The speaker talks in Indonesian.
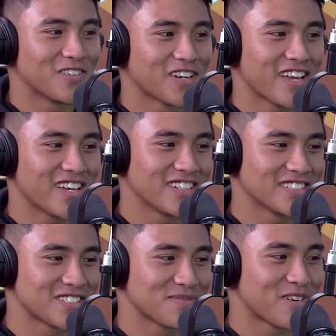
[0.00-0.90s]
itu kayak
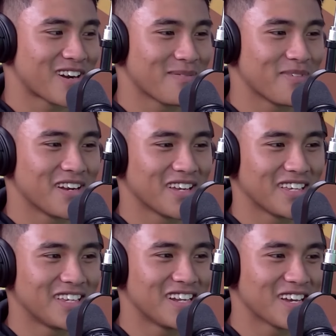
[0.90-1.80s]
semua orang bilang
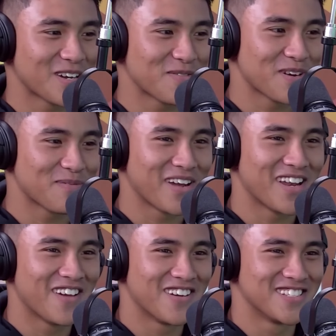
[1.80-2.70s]
gila kamu
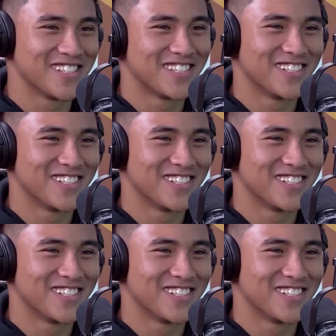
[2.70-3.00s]
ngapain lewat situ